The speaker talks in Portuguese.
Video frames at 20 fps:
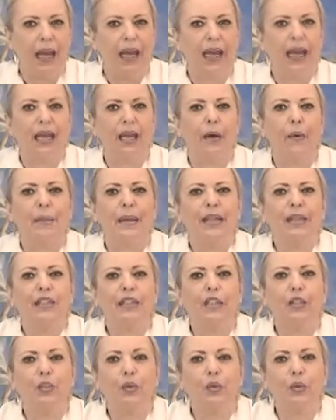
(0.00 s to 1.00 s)

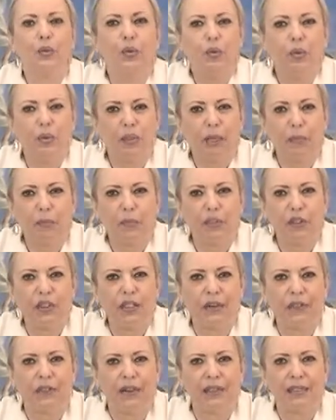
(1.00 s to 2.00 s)
realmente tudo o que
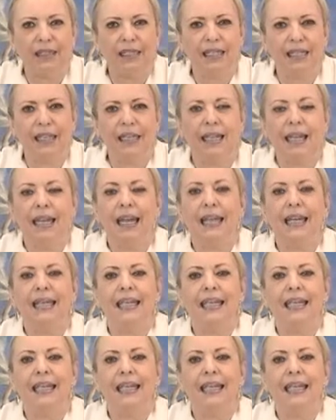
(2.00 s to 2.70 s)
podia fazer